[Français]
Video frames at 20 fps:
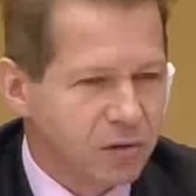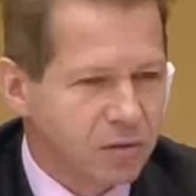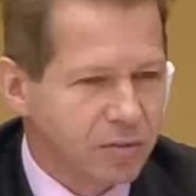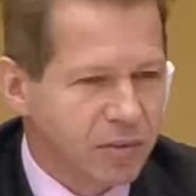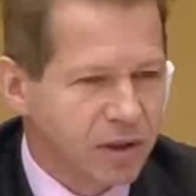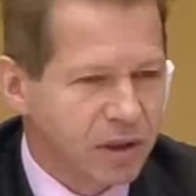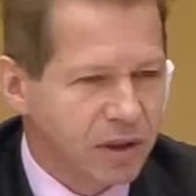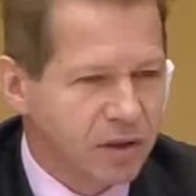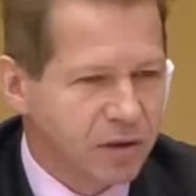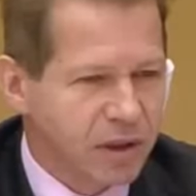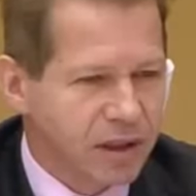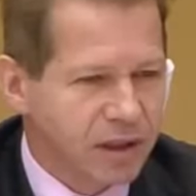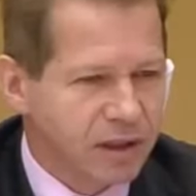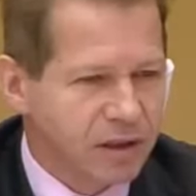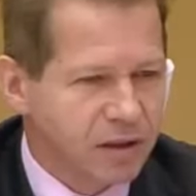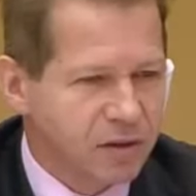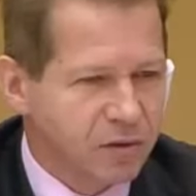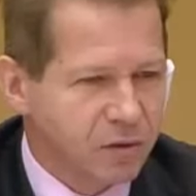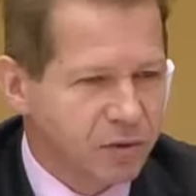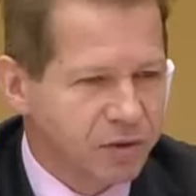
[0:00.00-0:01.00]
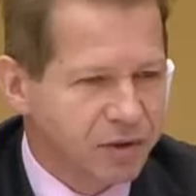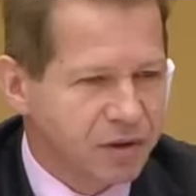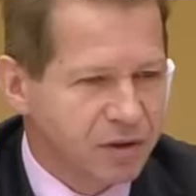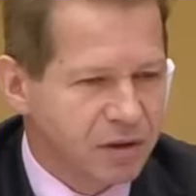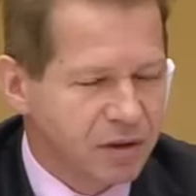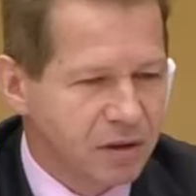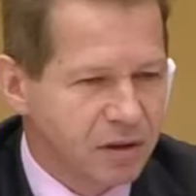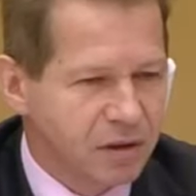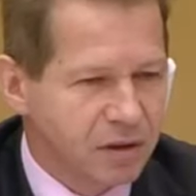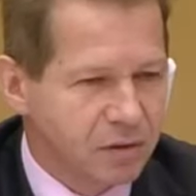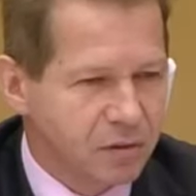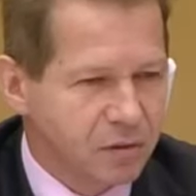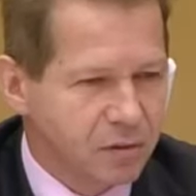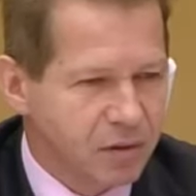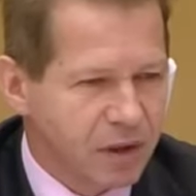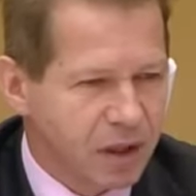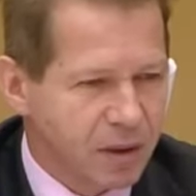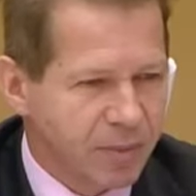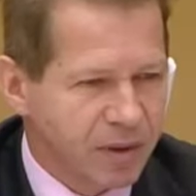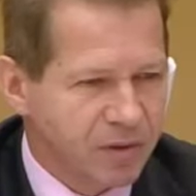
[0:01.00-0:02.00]
de mes collègues qui sont ici,
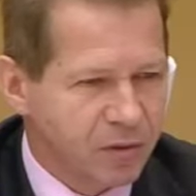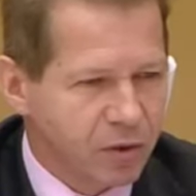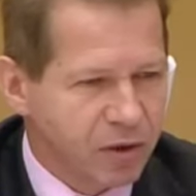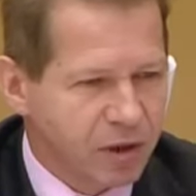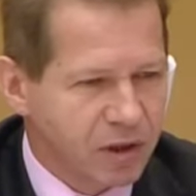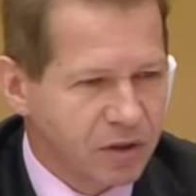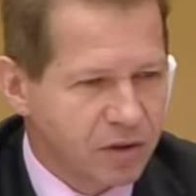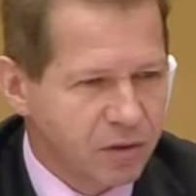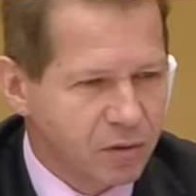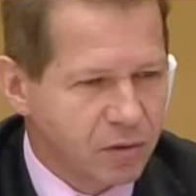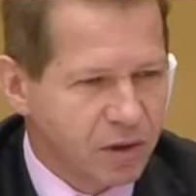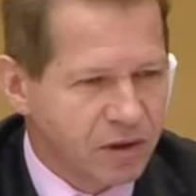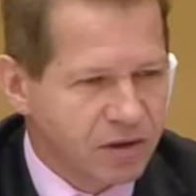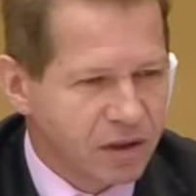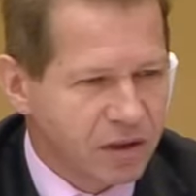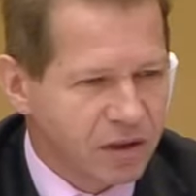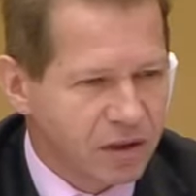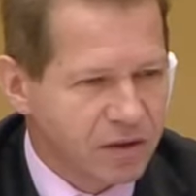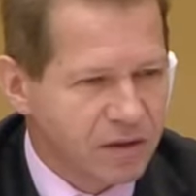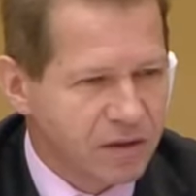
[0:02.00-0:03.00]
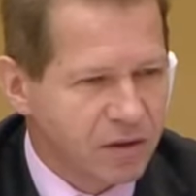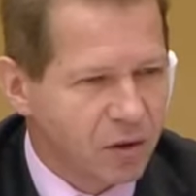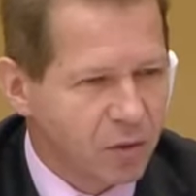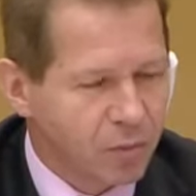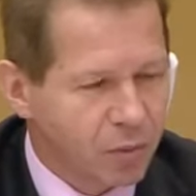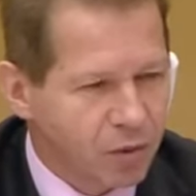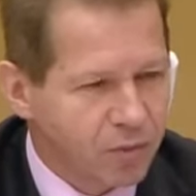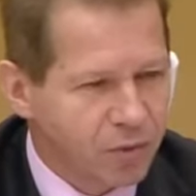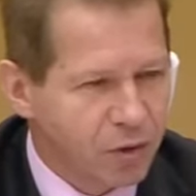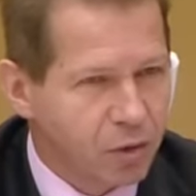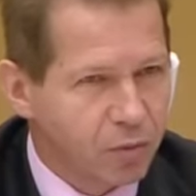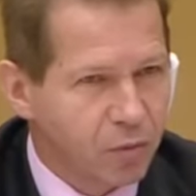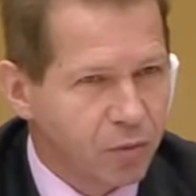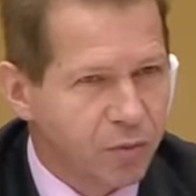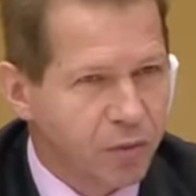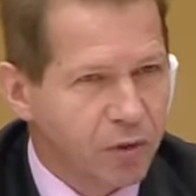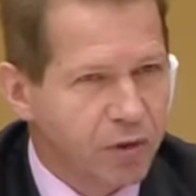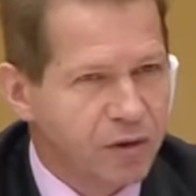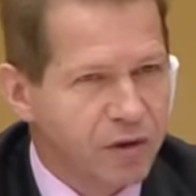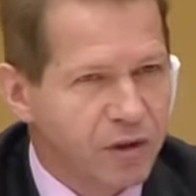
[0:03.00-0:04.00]
on n'a pas vocation à s'adresser en premier au
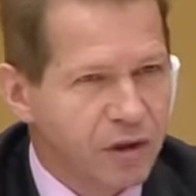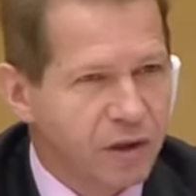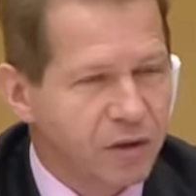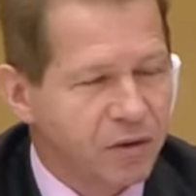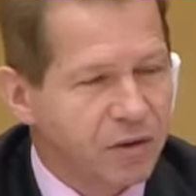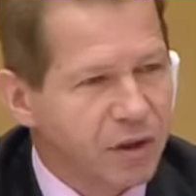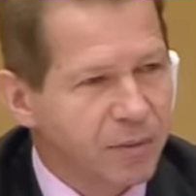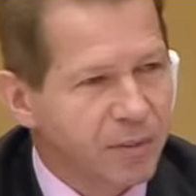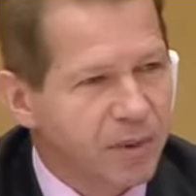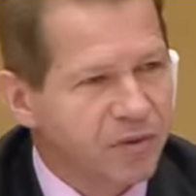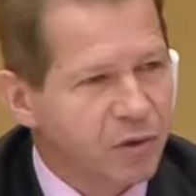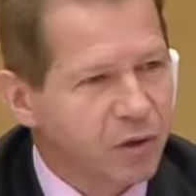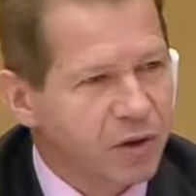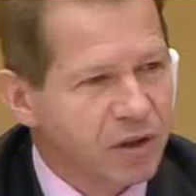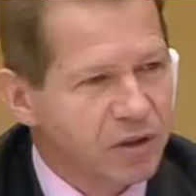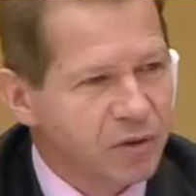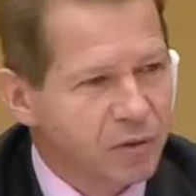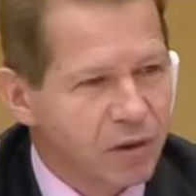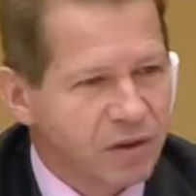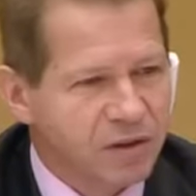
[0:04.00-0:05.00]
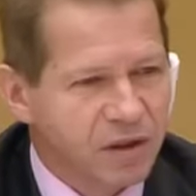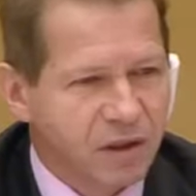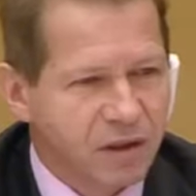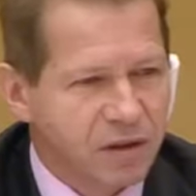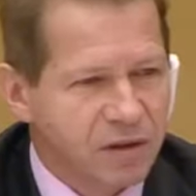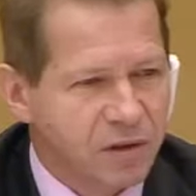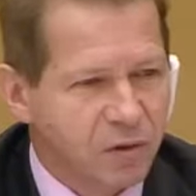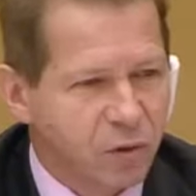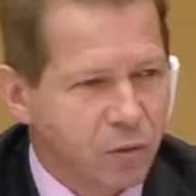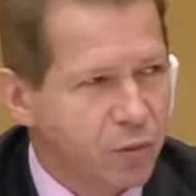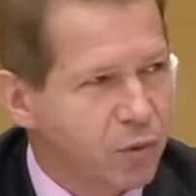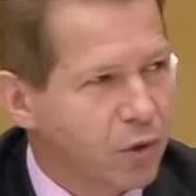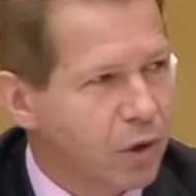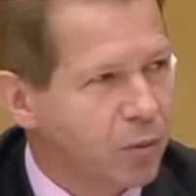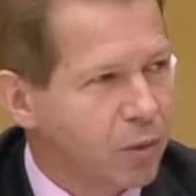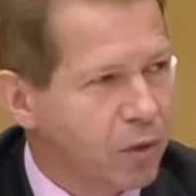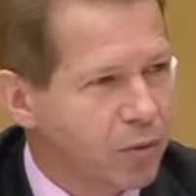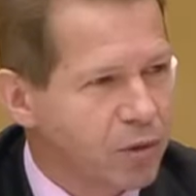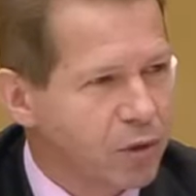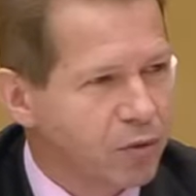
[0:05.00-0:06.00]
monde politique et on n'a pas vocation à s'adresser non plus
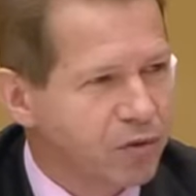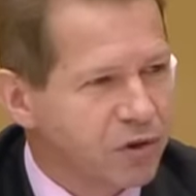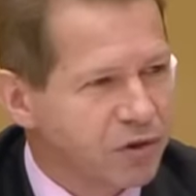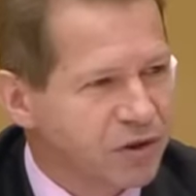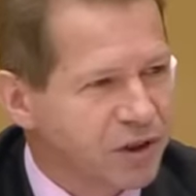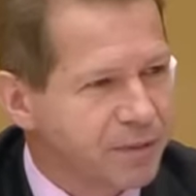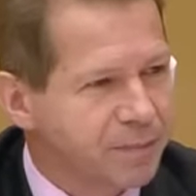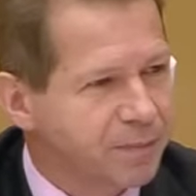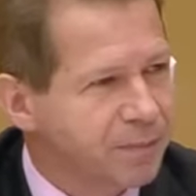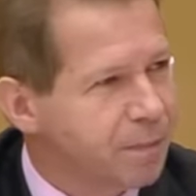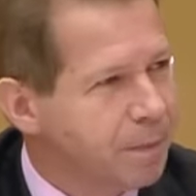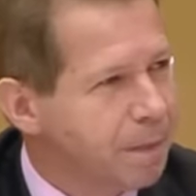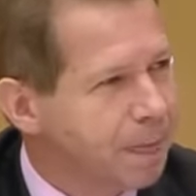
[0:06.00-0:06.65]
en premier aux Français.